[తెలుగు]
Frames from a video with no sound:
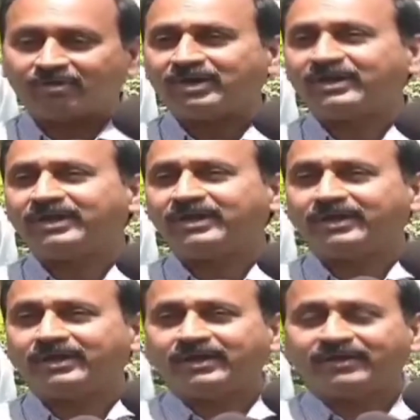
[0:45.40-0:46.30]
ఏమండి
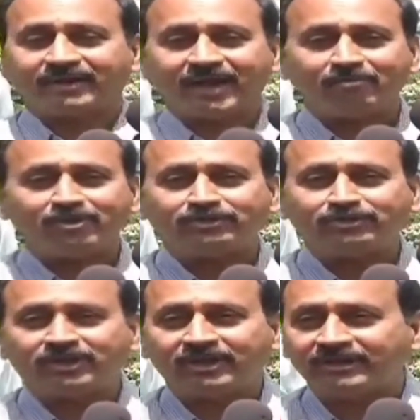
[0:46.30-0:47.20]

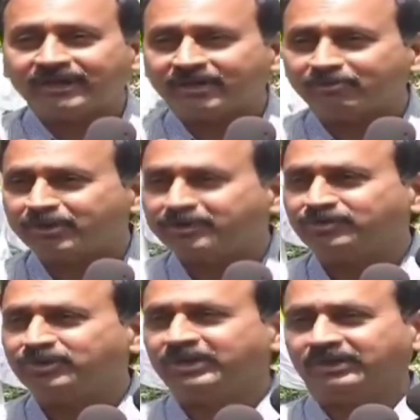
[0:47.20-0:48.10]
రేవంత్ రెడ్డి అన్న
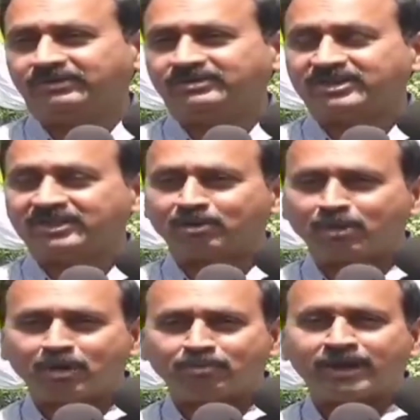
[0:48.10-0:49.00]
వ్యక్తి
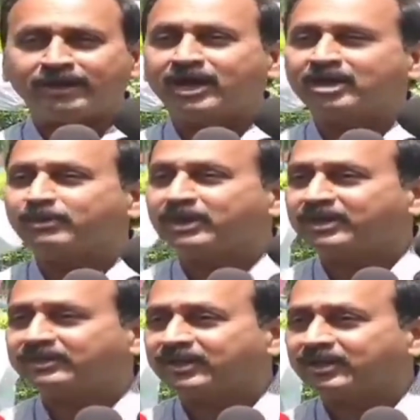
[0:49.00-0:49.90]
చంద్రబాబు నాయుడు
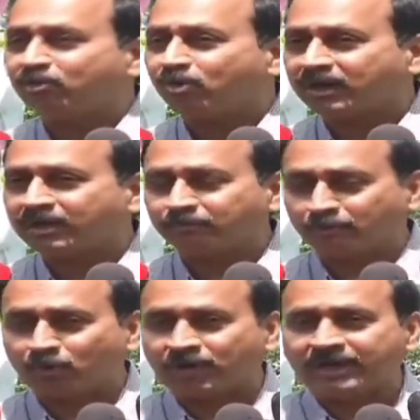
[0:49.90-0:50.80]
కనపడలేదు కానీ లోక
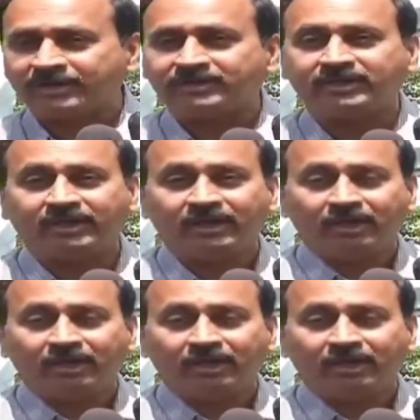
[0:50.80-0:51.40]
లోకానికి